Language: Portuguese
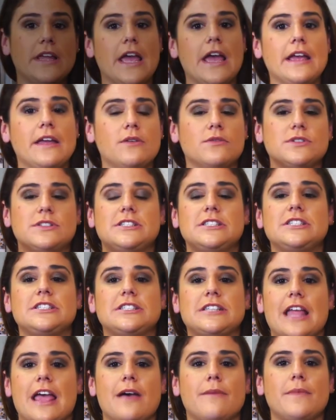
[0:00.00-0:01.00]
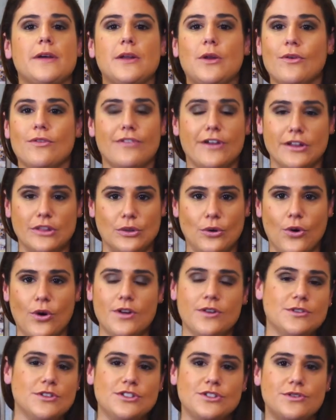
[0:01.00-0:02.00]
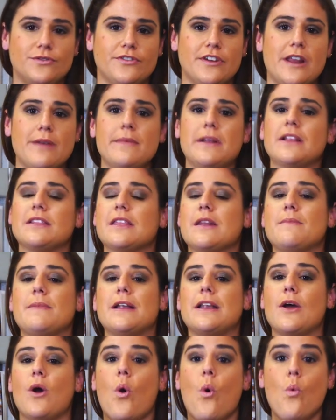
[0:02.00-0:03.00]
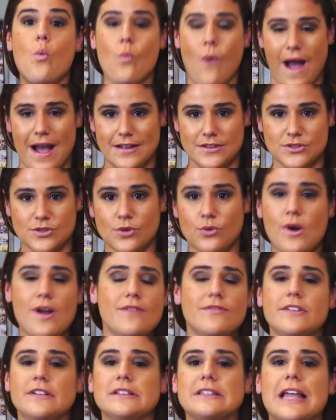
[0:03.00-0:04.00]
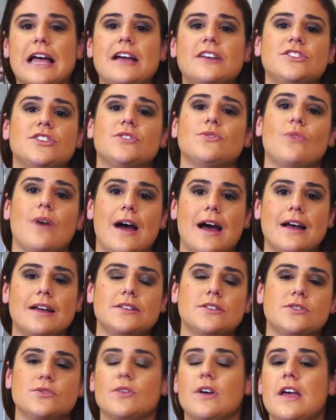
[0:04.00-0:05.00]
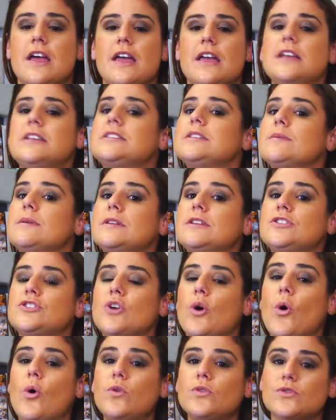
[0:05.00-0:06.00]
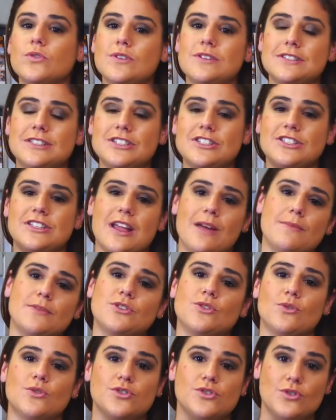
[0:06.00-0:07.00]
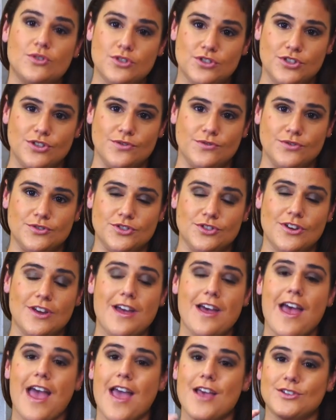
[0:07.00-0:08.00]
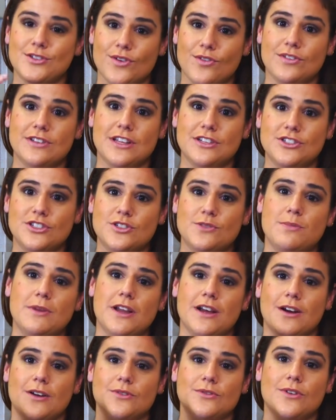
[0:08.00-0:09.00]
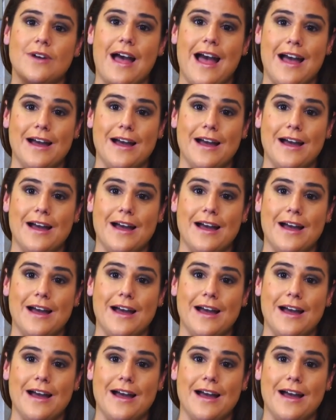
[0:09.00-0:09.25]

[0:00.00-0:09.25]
que, que o sistema inovador, o steel frame, ele trabalha com aço? Qual é a vantagem do aço em cima de outros sistemas construtivos? É isso que eu vou estar te explicando